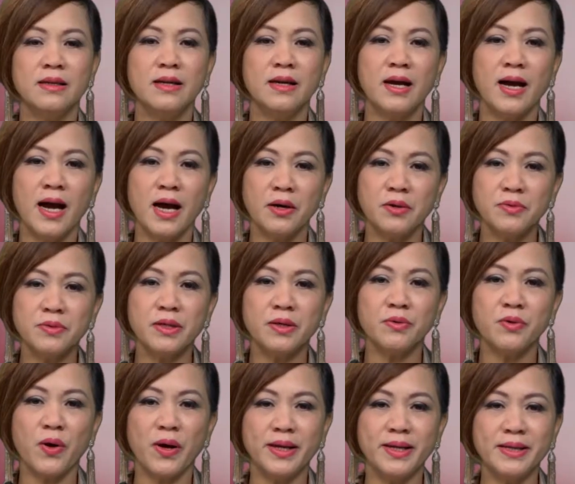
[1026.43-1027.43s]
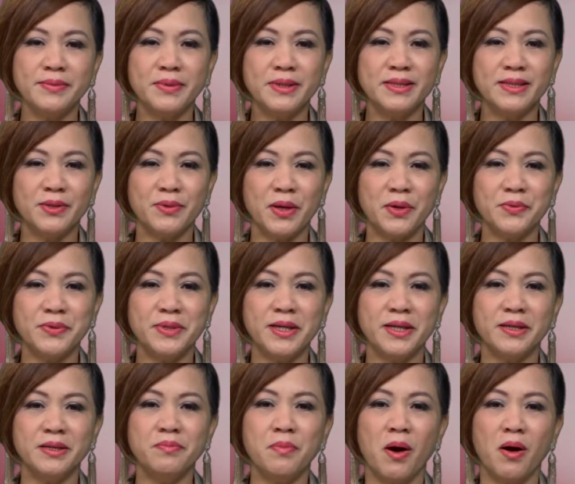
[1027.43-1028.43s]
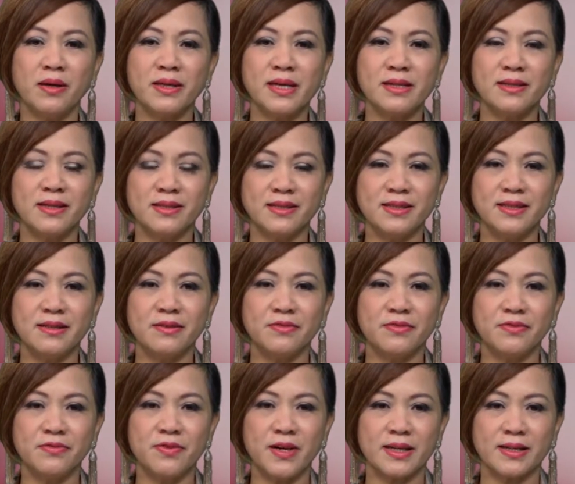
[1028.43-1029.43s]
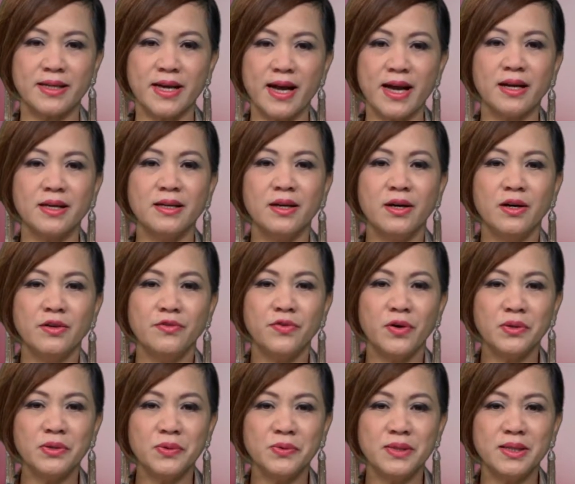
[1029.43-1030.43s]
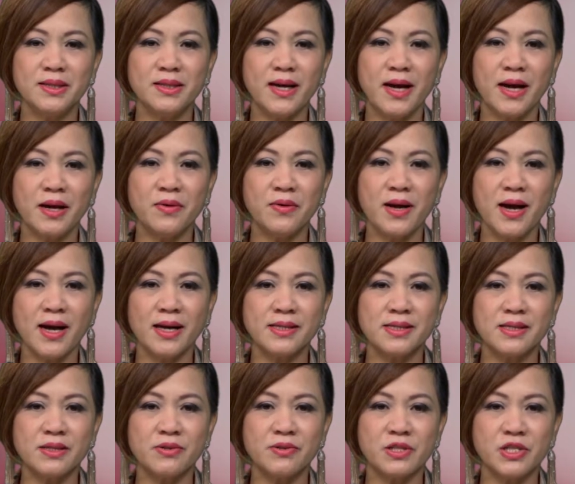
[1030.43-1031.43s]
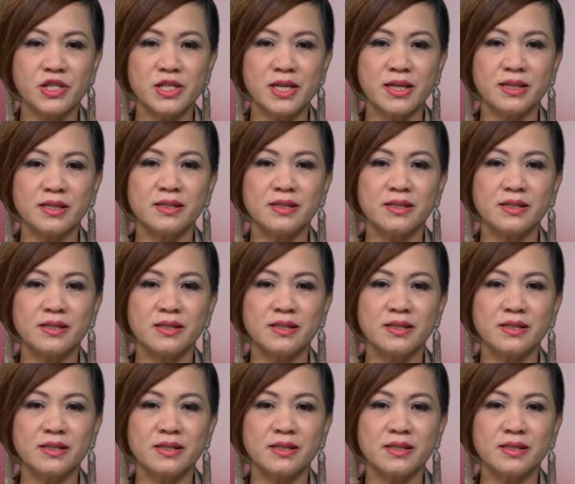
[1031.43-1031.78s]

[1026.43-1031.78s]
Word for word: Áo kêu gọi Liên minh châu Âu dỡ bỏ các lệnh trừng phạt Nga. Phó Thủ tướng Áo Heinz Christian